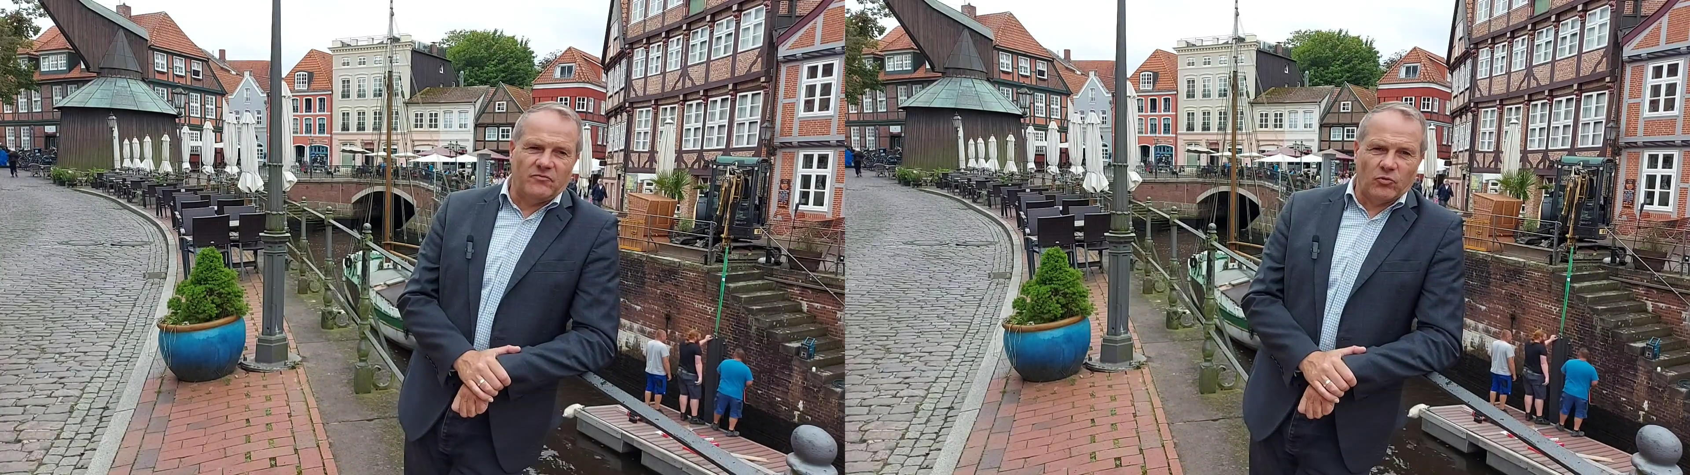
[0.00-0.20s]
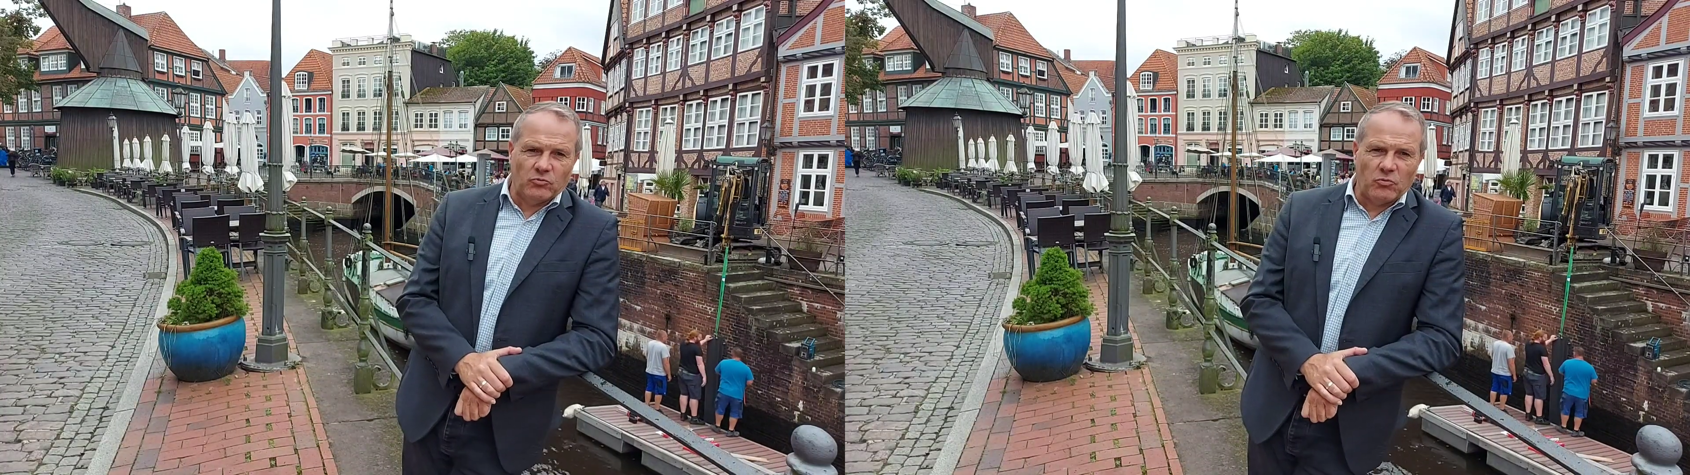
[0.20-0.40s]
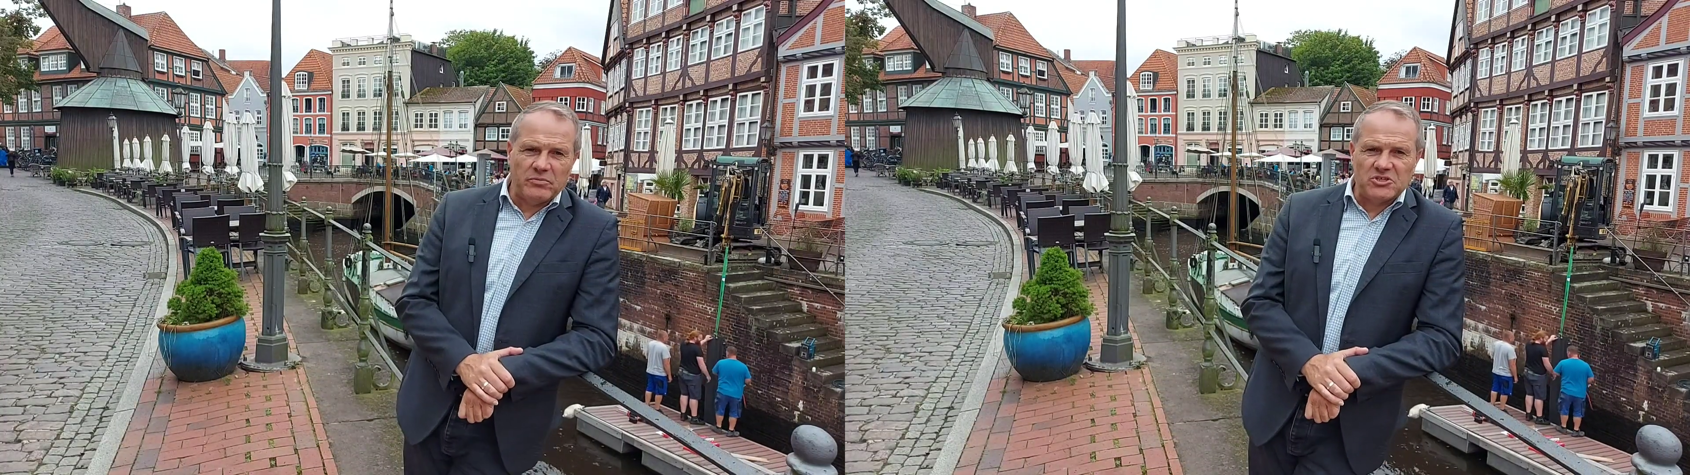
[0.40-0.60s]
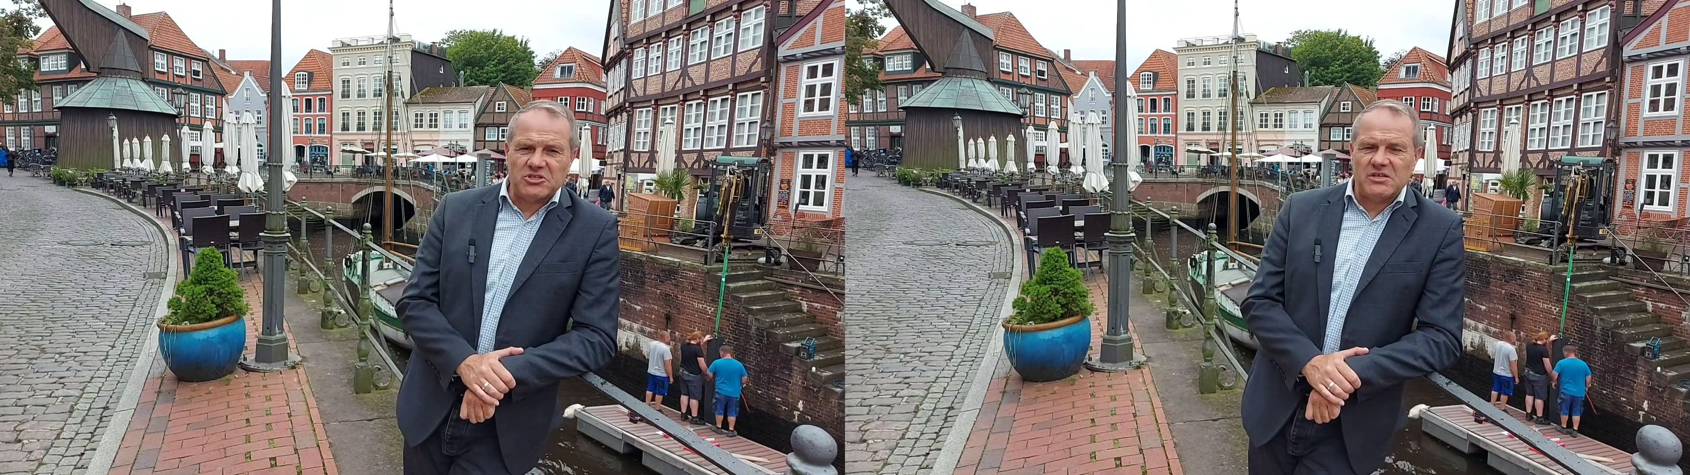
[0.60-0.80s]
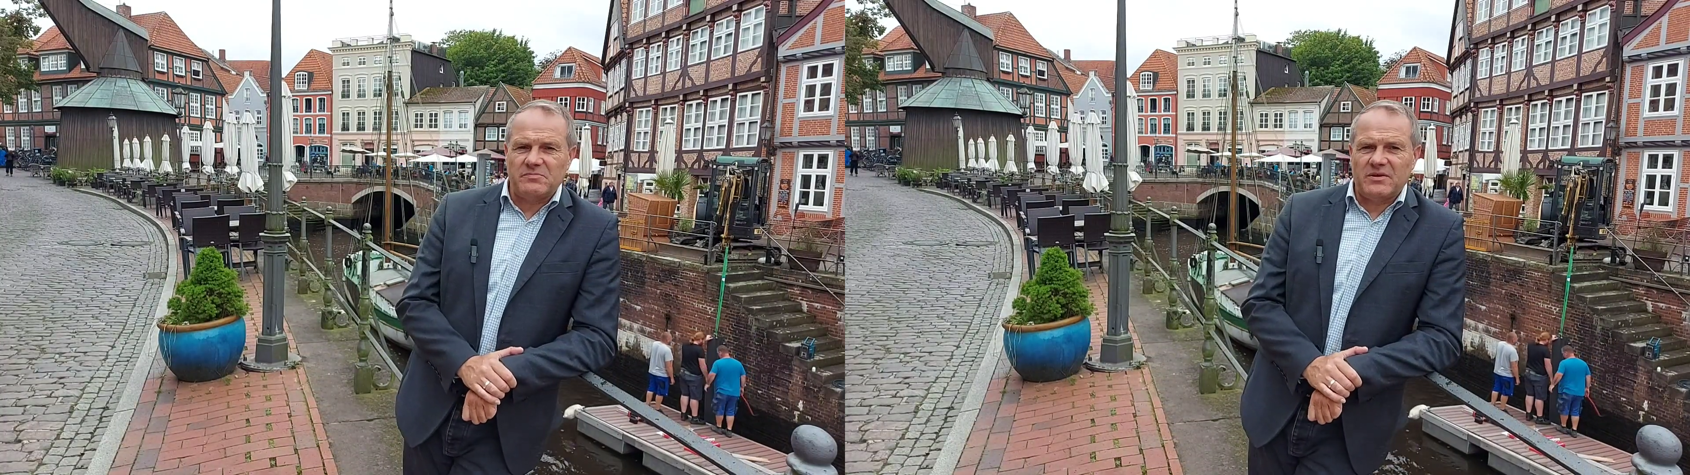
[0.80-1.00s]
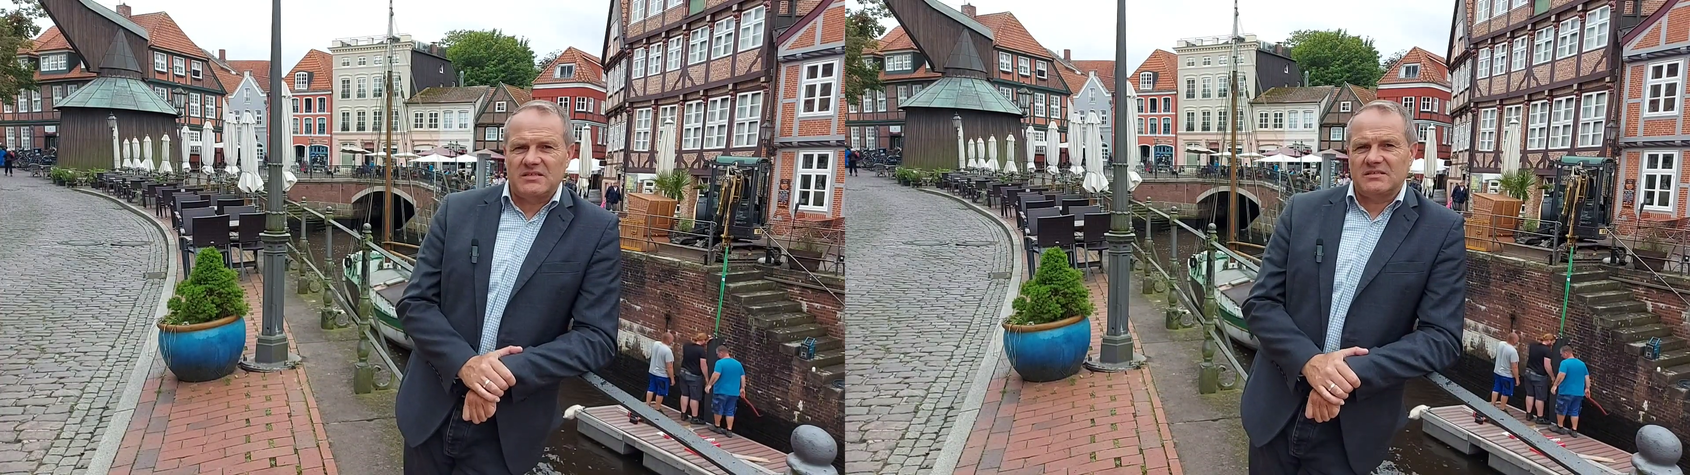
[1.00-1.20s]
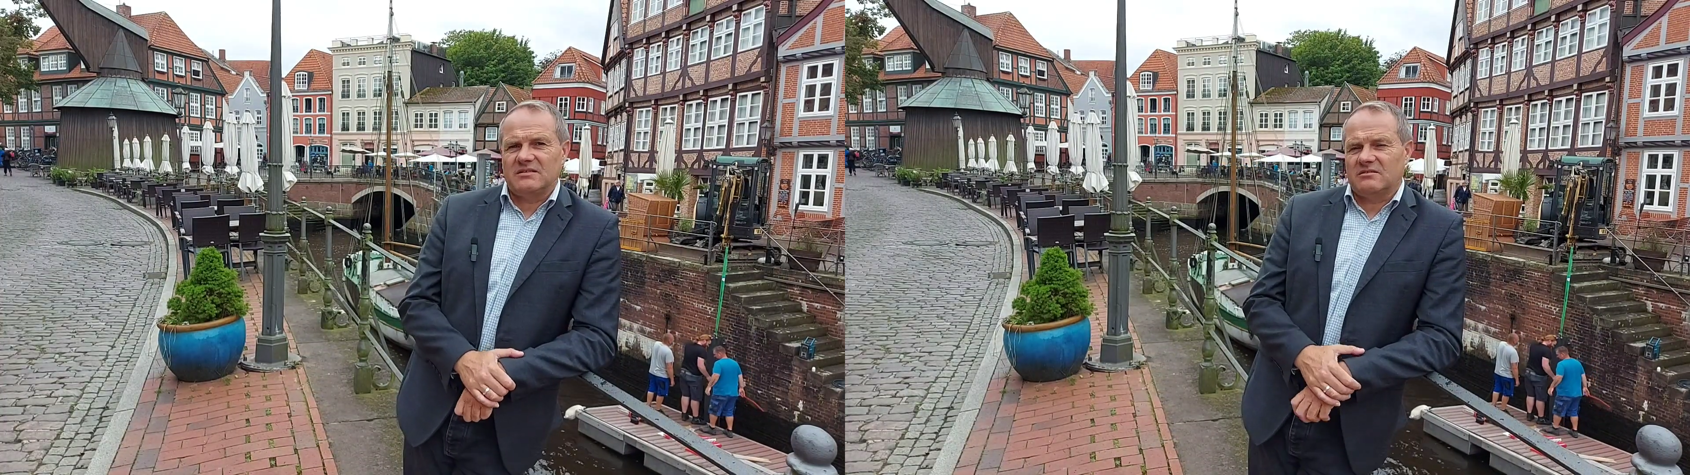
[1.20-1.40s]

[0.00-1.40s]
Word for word: Wohnmobilstellplätze.